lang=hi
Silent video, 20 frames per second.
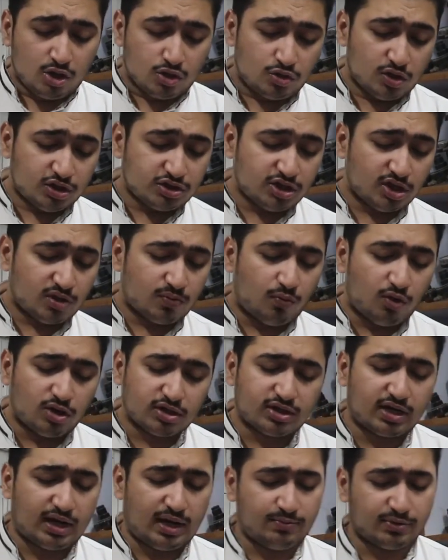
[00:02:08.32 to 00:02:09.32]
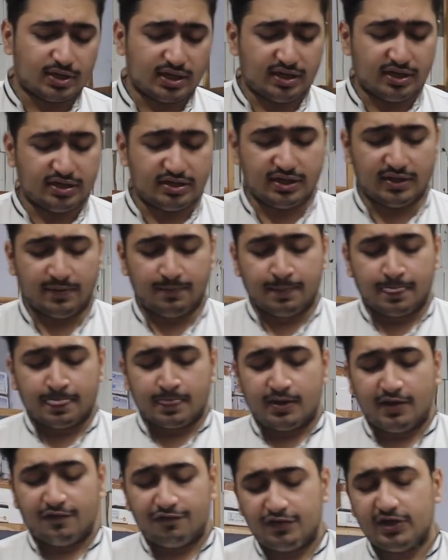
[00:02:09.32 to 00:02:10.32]
तो ये चीज़ बहुत काम की रहती है
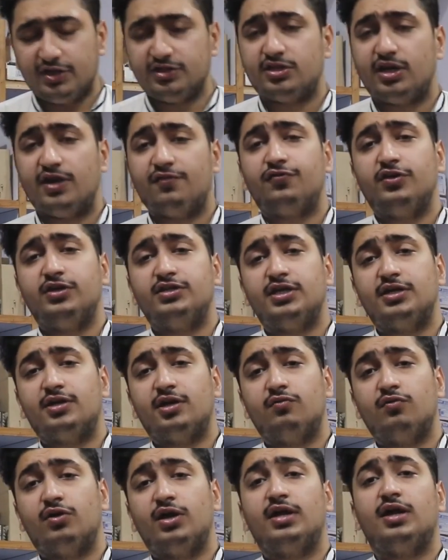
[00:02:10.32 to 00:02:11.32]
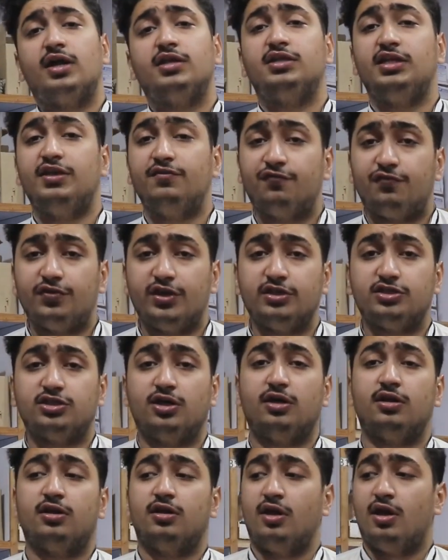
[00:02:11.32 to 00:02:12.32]
ये फ्रिज रेफ्रिजरेटर वगैरह डीप
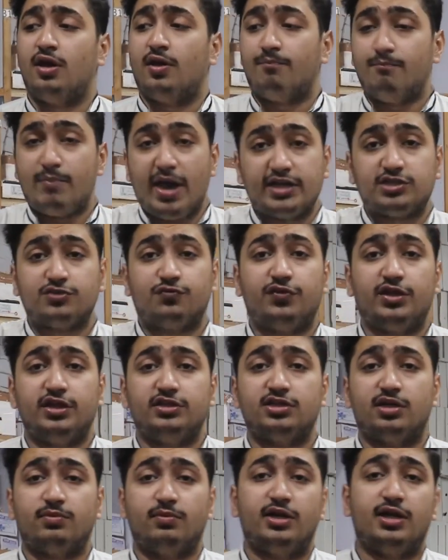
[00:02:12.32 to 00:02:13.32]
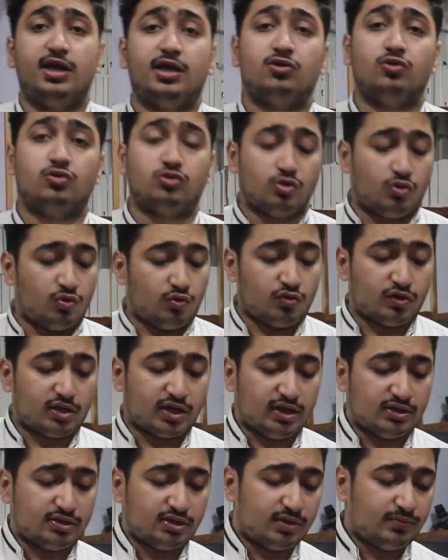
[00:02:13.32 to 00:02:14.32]
फ्रीजर बैच फ्रीजर बना रहे हो तो
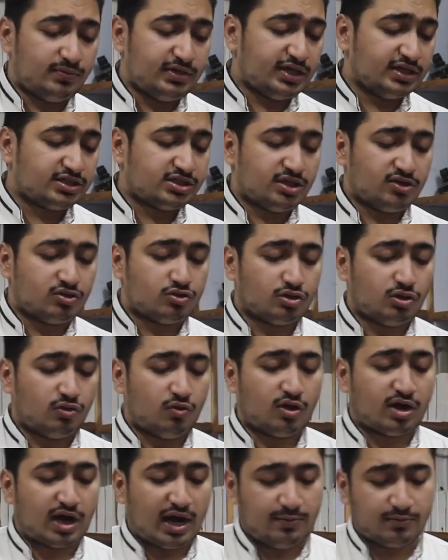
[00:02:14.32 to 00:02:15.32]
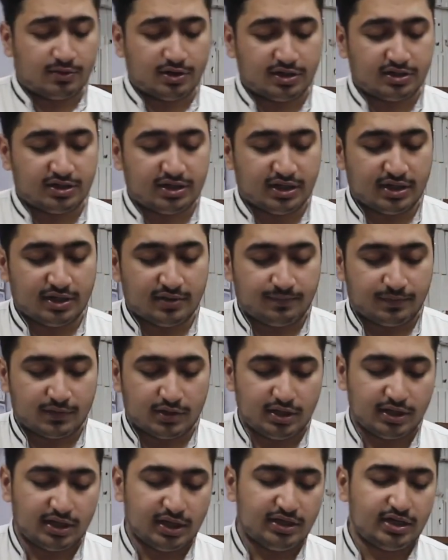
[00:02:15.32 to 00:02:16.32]
उसके अंदर भी ये चीज़ जो है वो काम करती है
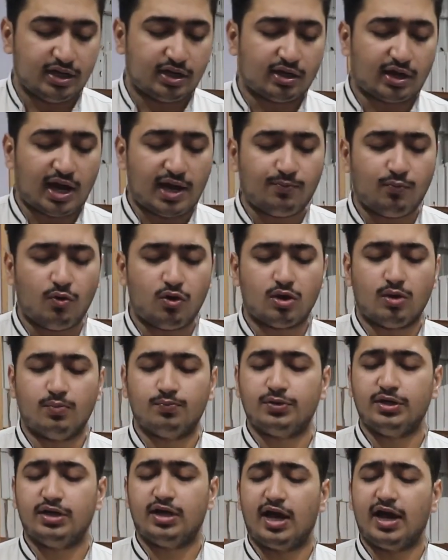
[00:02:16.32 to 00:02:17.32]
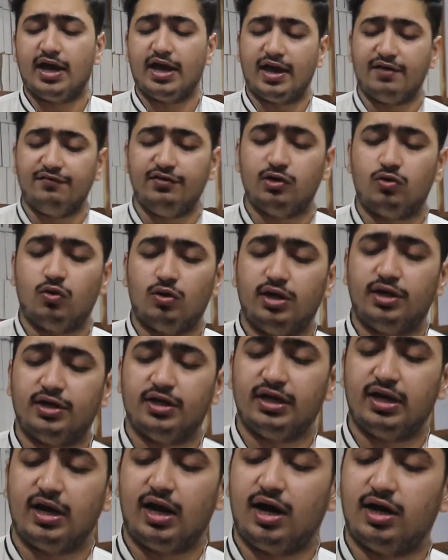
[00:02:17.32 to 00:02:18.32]
ठीक है ये क्राइपो कंपनी का हैवी
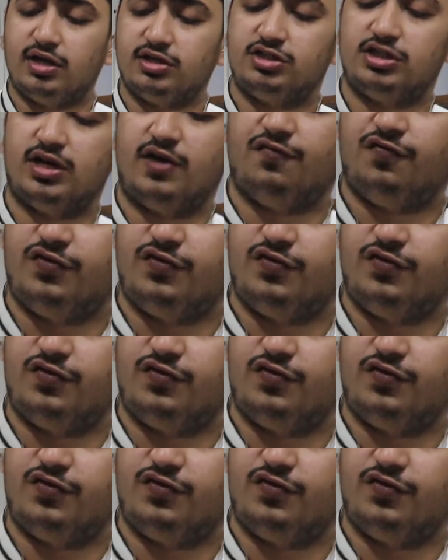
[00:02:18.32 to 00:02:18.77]
क्वालिटी का अच्छा